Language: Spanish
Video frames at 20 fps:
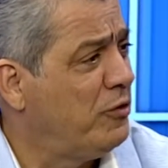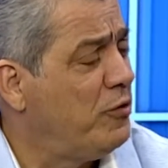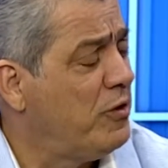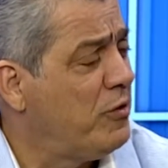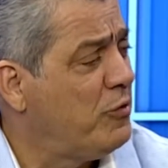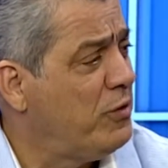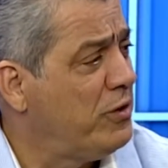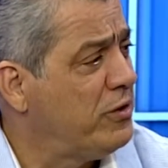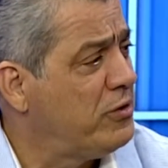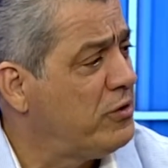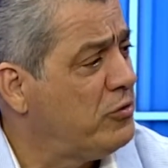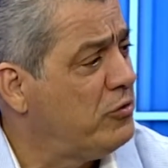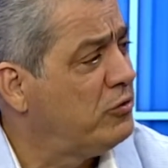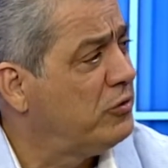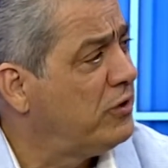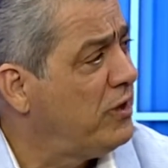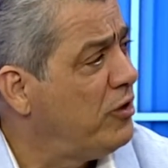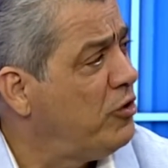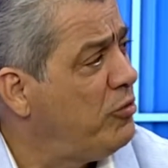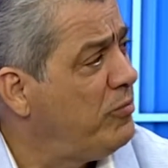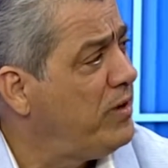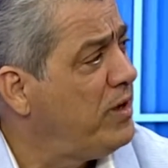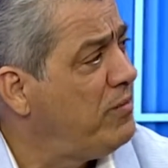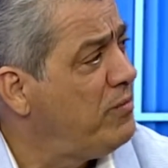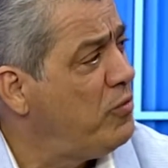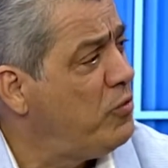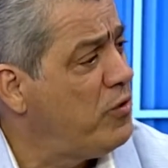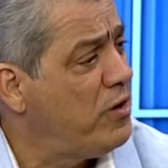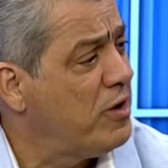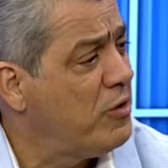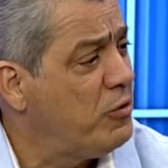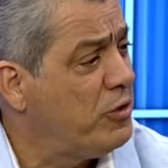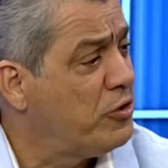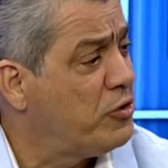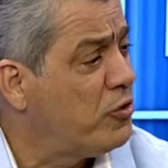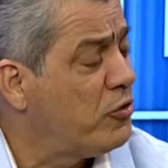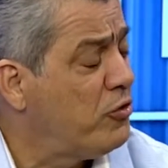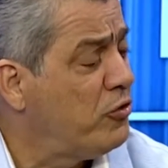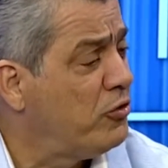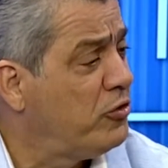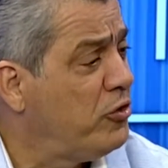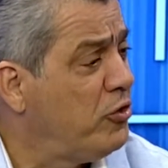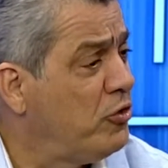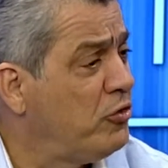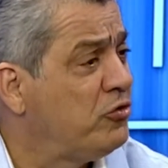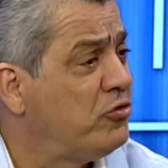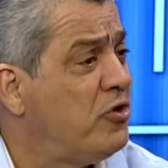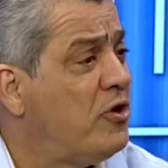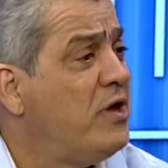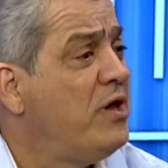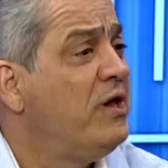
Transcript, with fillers: Un encuentro contigo mismo, un encuentro con Dios